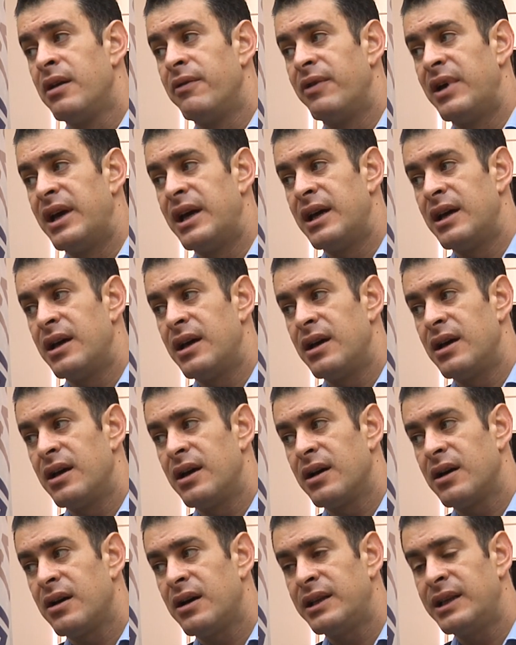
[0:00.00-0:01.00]
آه،
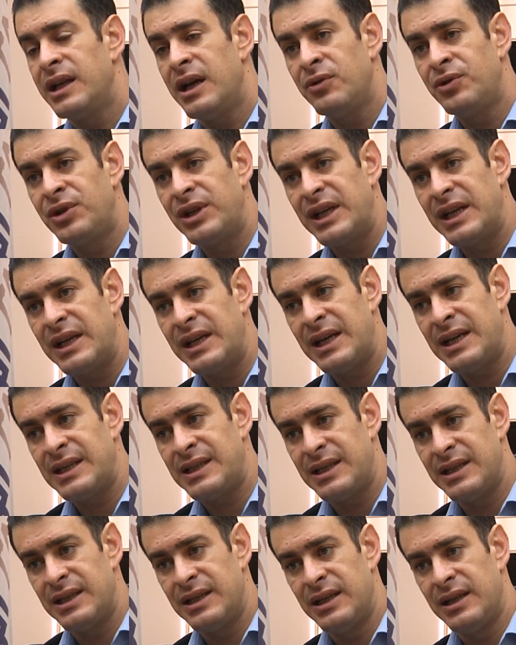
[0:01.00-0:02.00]
آه، قد لا يدرك
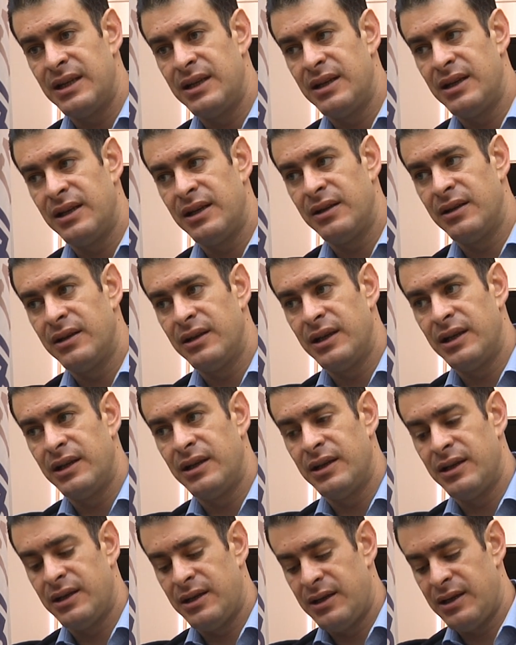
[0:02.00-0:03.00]
الناس الـ الـ
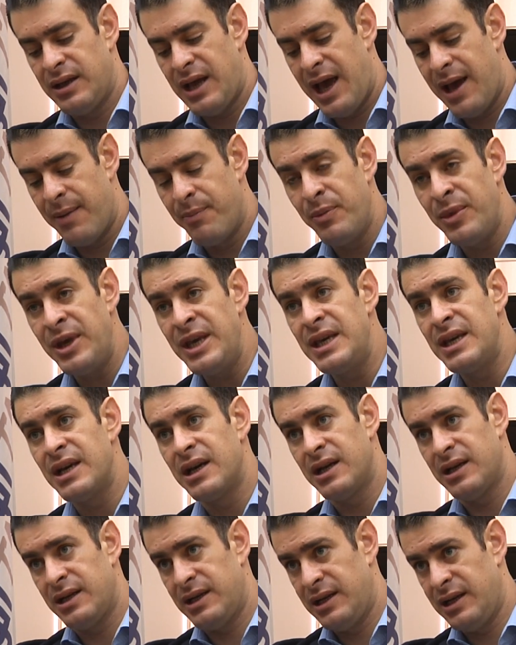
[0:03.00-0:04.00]
الـ
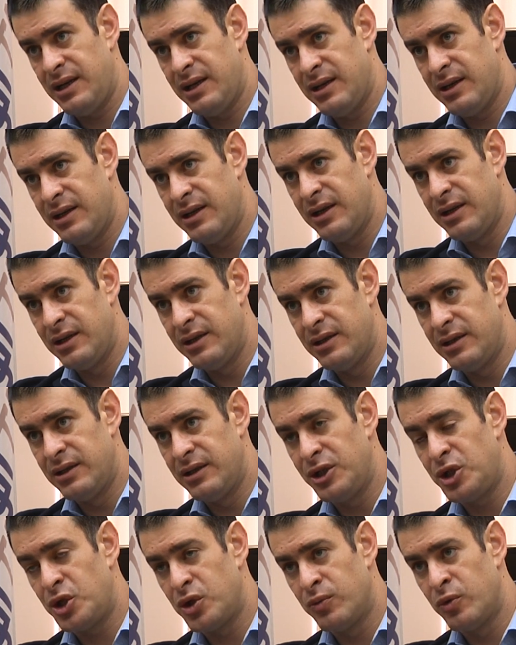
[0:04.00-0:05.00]
الأهمية
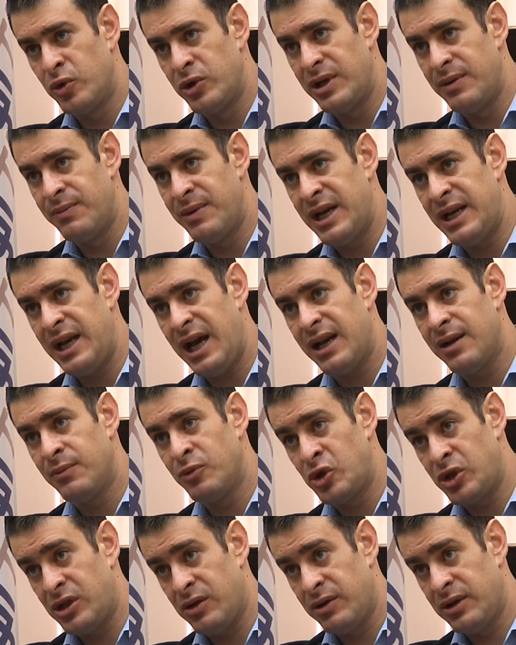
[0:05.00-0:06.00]
للشمول المالي على
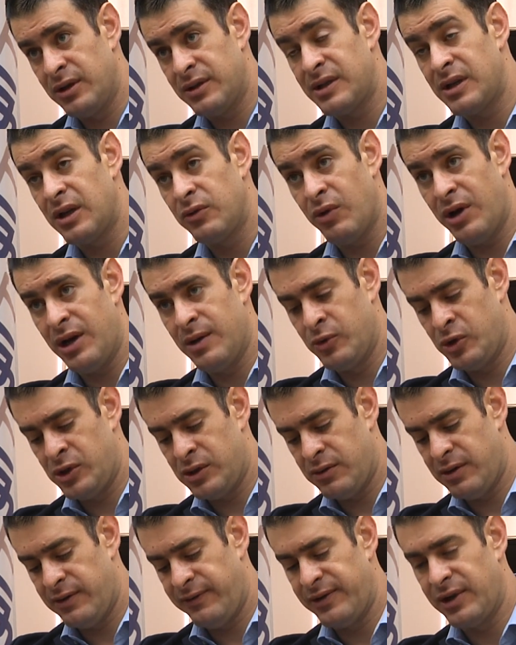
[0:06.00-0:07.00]
مستوى الاقتصاد وعلى
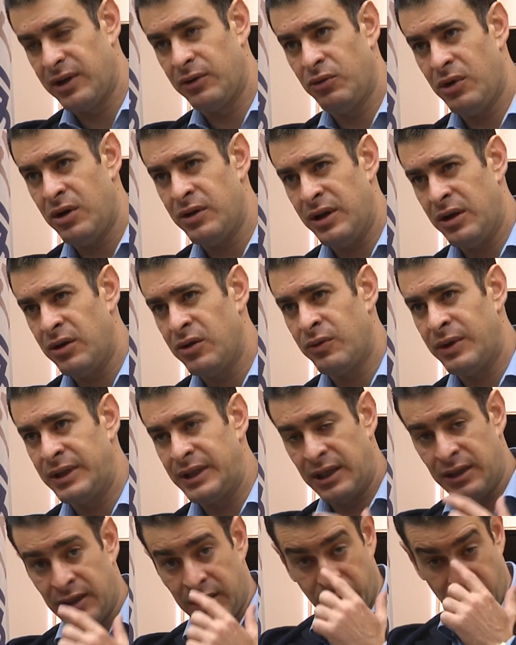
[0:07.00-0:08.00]
مستوى الفرد وأنا
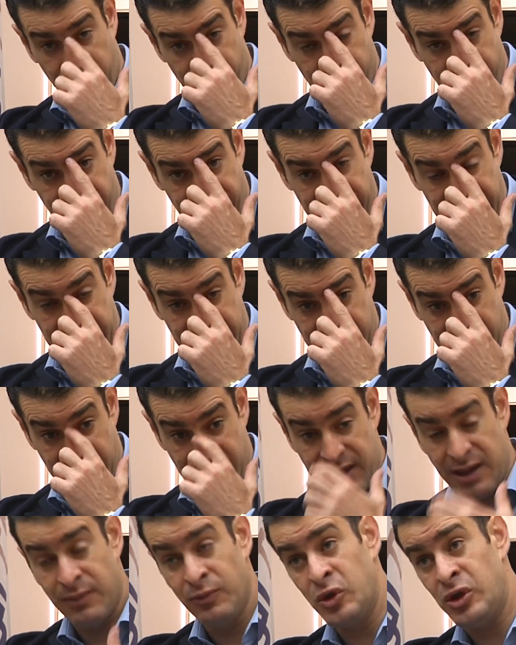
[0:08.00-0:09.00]
نود أن نضرب مثالين
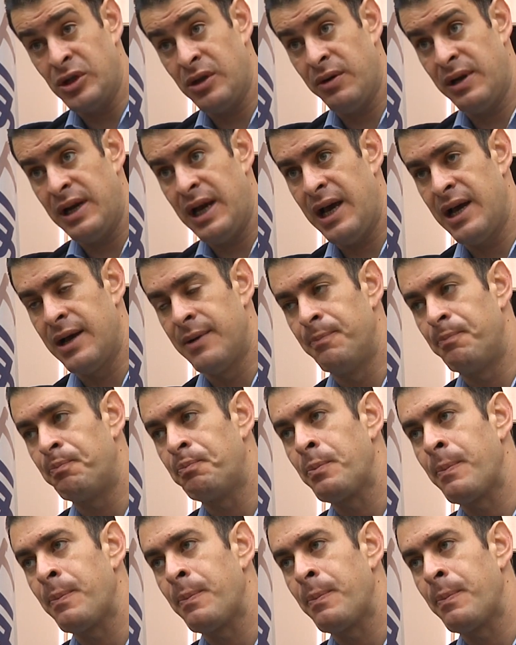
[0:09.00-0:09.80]
على المستوى العام